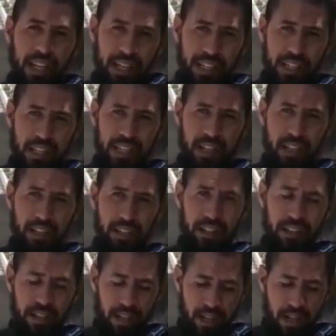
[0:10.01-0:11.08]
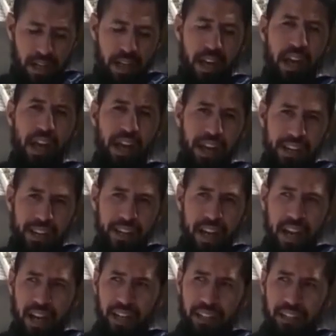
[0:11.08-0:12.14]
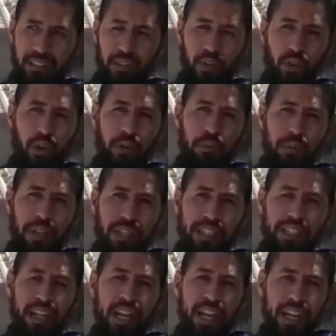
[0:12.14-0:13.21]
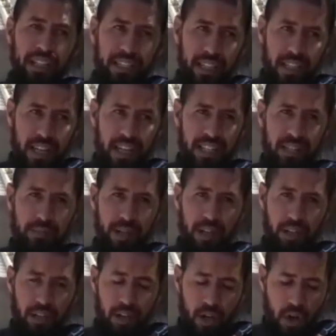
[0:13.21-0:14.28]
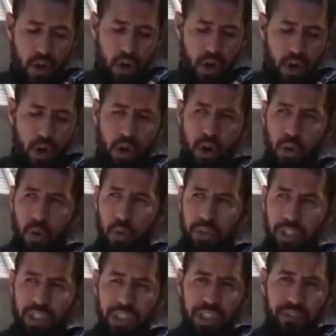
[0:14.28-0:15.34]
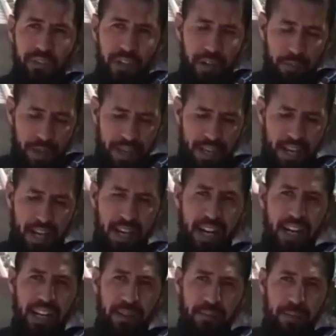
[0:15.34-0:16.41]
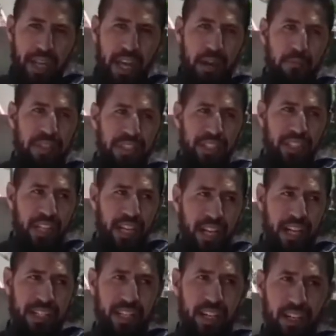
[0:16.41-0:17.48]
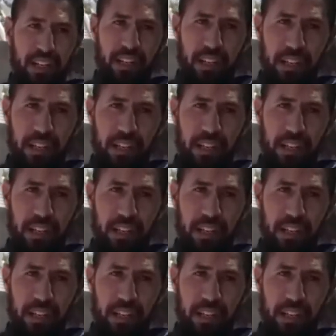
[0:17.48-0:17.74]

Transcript: الداخلية انها تقوم بالاجراءات اللازمة وتتكفل بيا راني بامس الحاجة